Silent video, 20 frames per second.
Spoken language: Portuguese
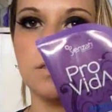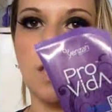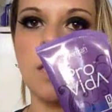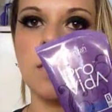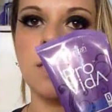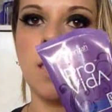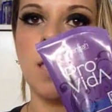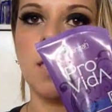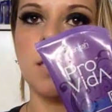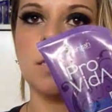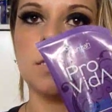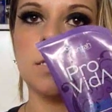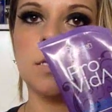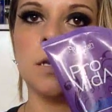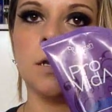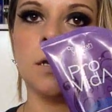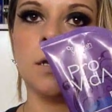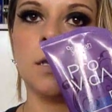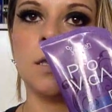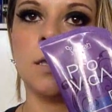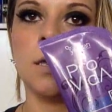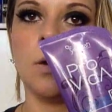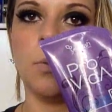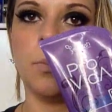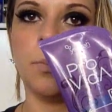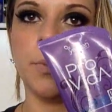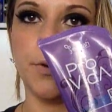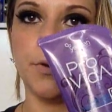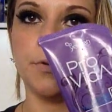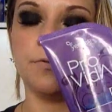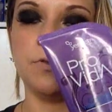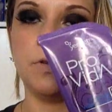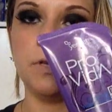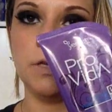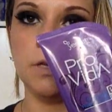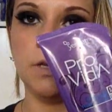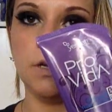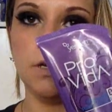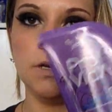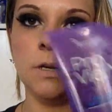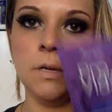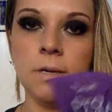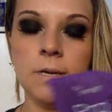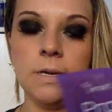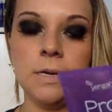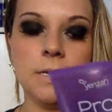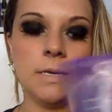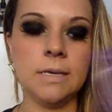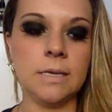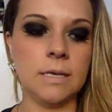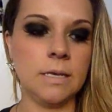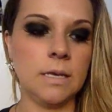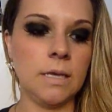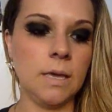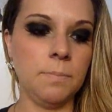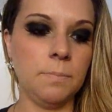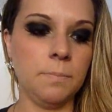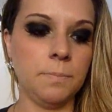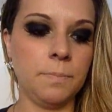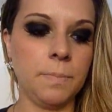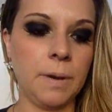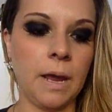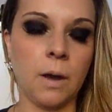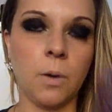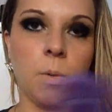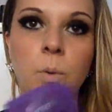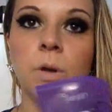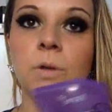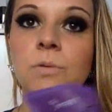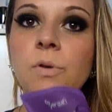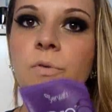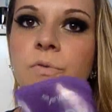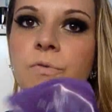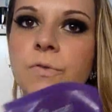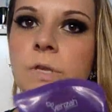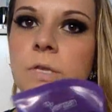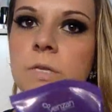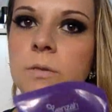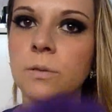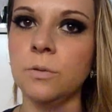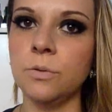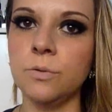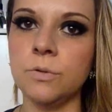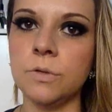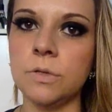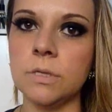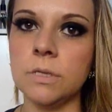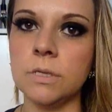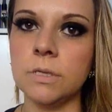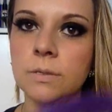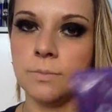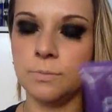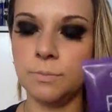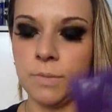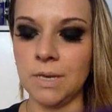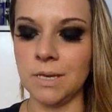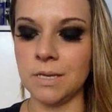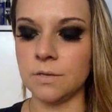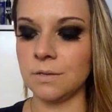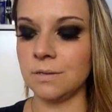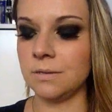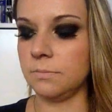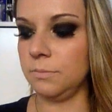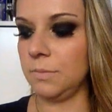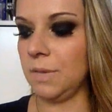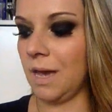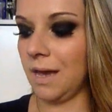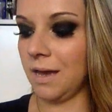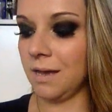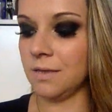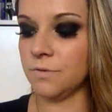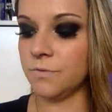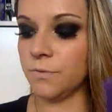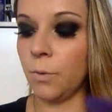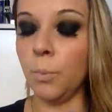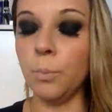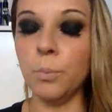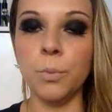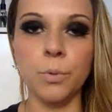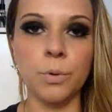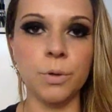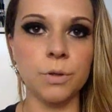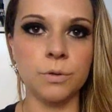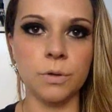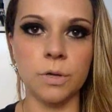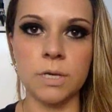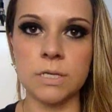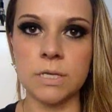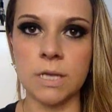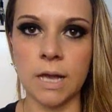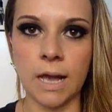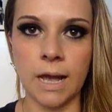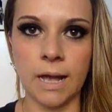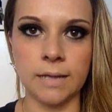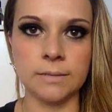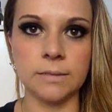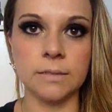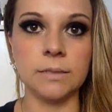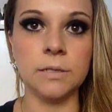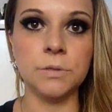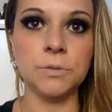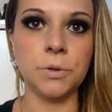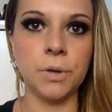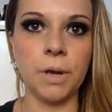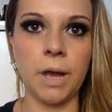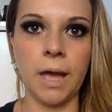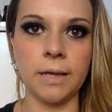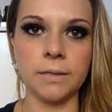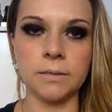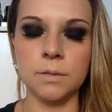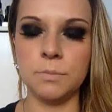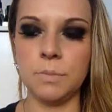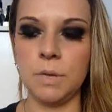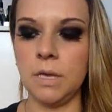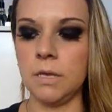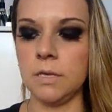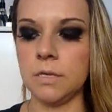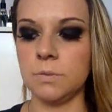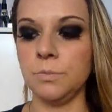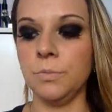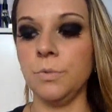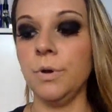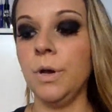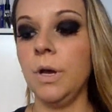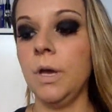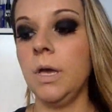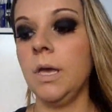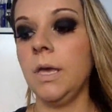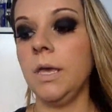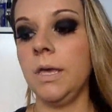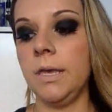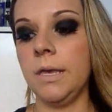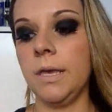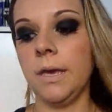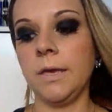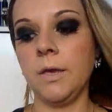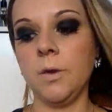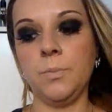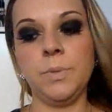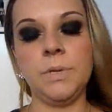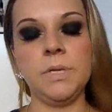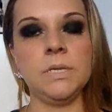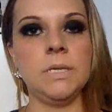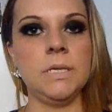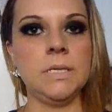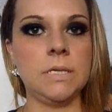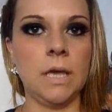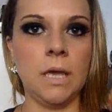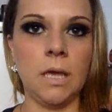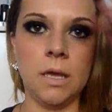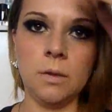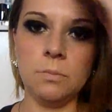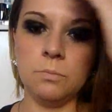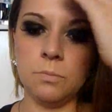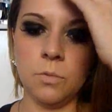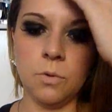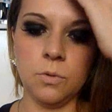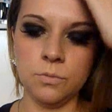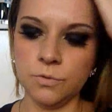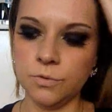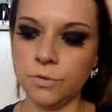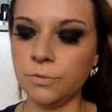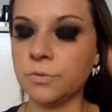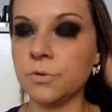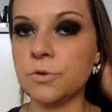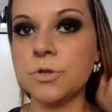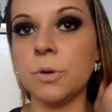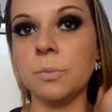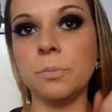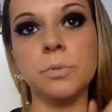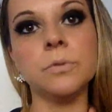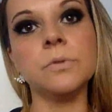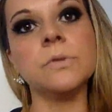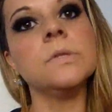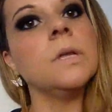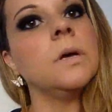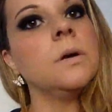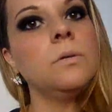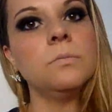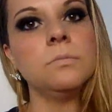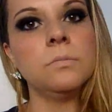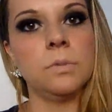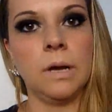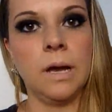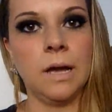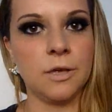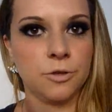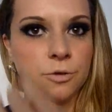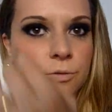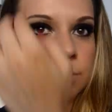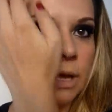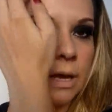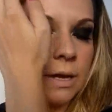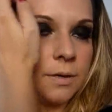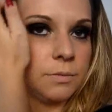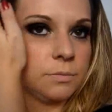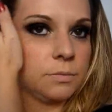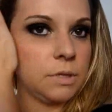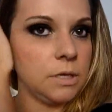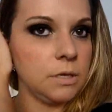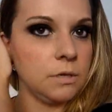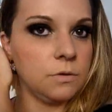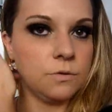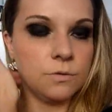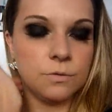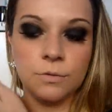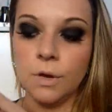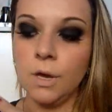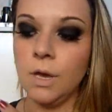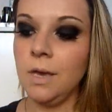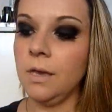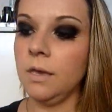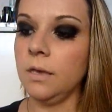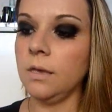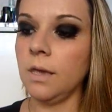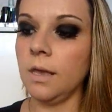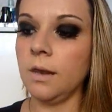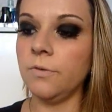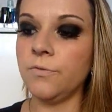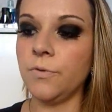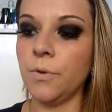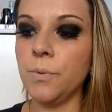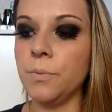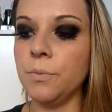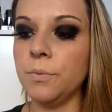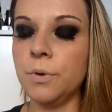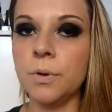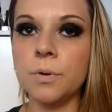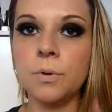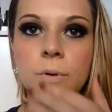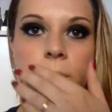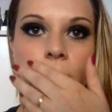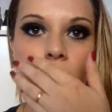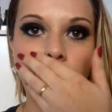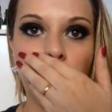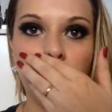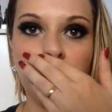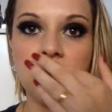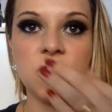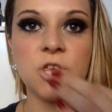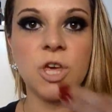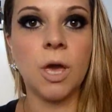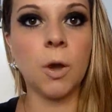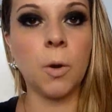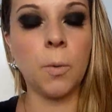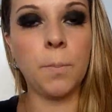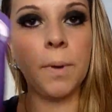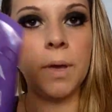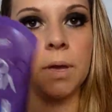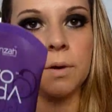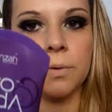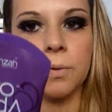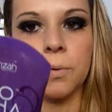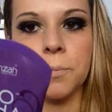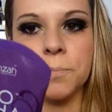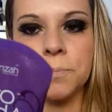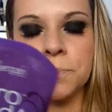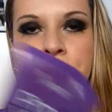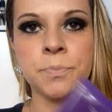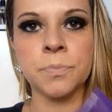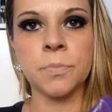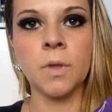da Ienza, que é o Provida, que para quando eu fiz luzes, minhas, minha raiz ficou muito ressecada, detonada mesmo. E aí eu precisei, os outros shampoos não ajudaram nisso, e ele foi o único que realmente recuperou